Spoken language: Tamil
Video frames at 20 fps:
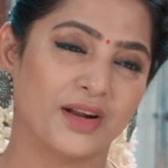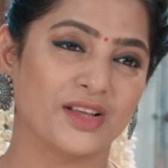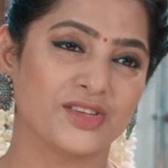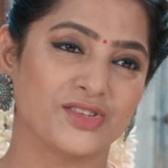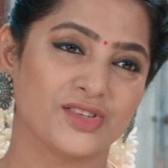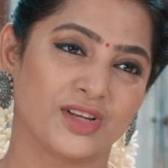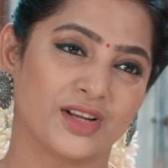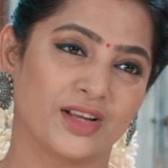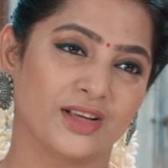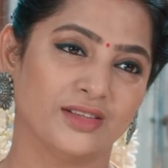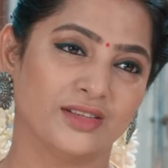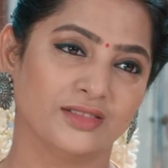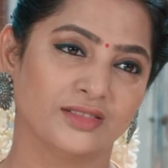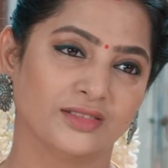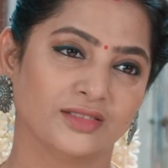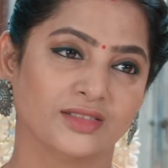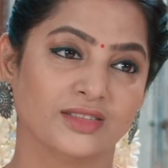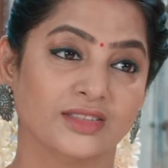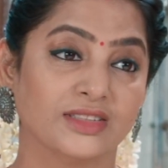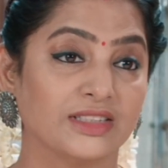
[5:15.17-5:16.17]
ஆமா ரஞ்சனா
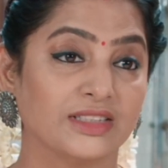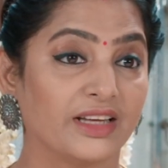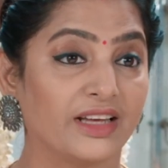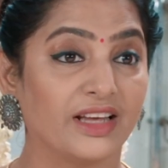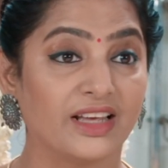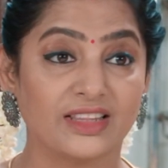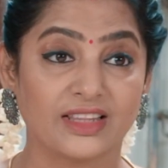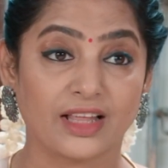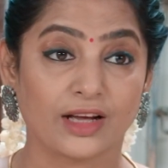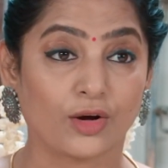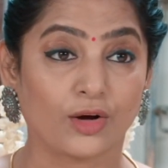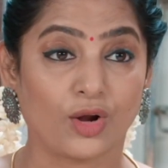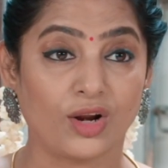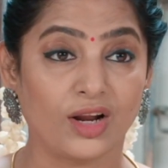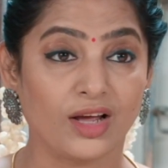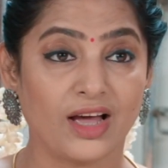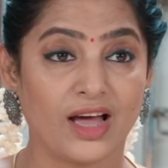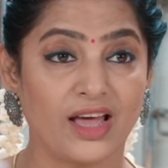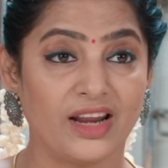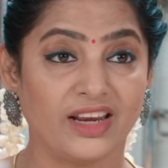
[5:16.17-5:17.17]
இந்த
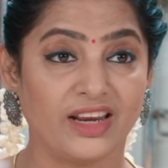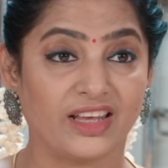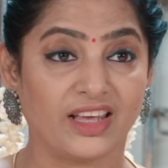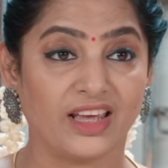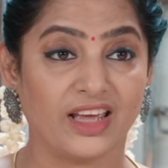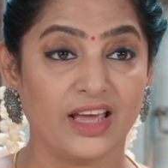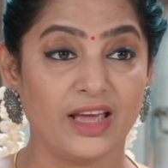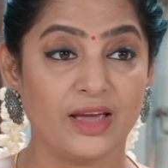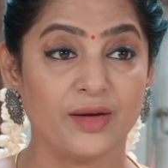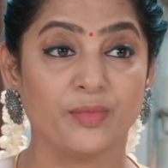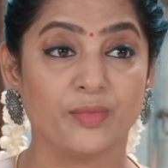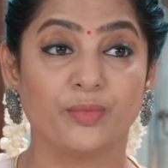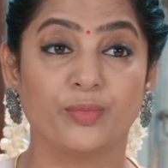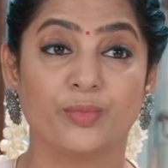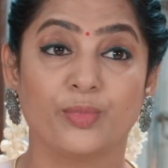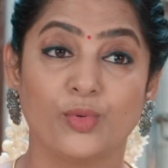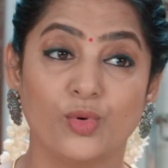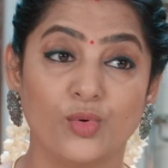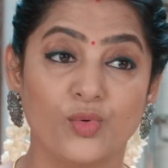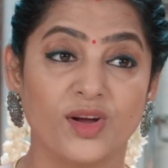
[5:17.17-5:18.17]
கொலகாரிக்கு
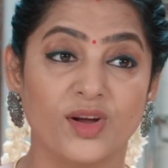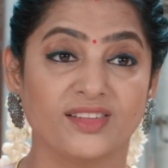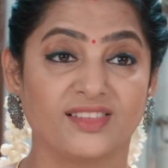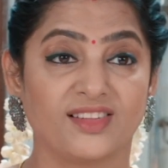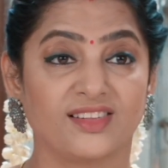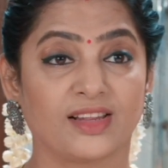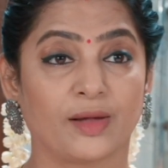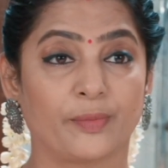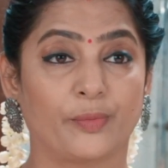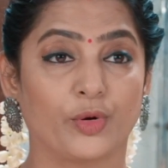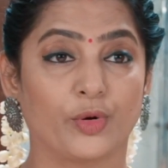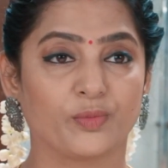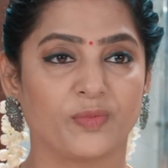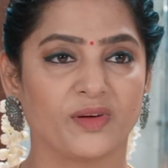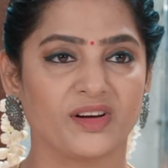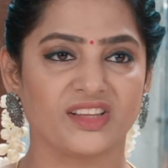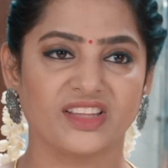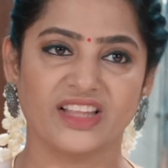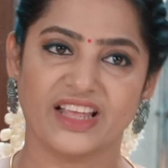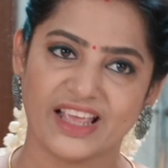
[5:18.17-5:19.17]
பூவரசி
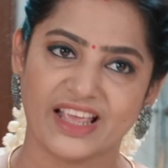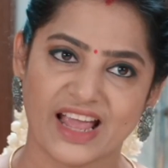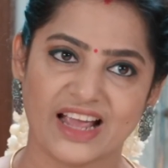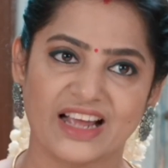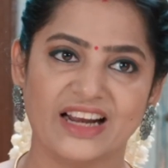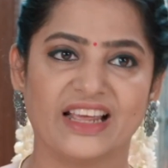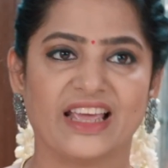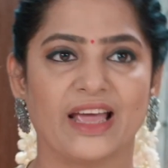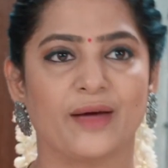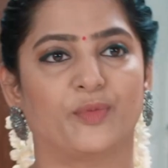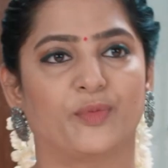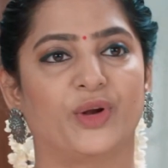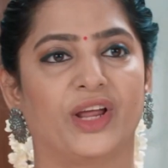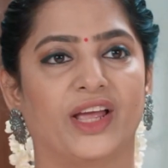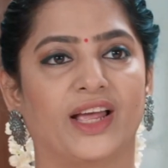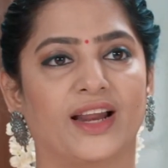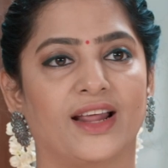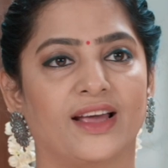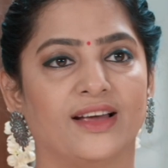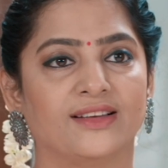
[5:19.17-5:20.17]
சப்போர்ட் பண்றதே எங்களுக்கு
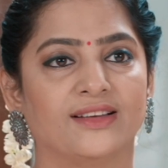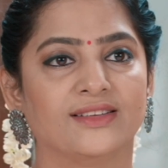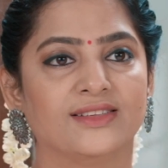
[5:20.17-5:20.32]
பிடிக்கல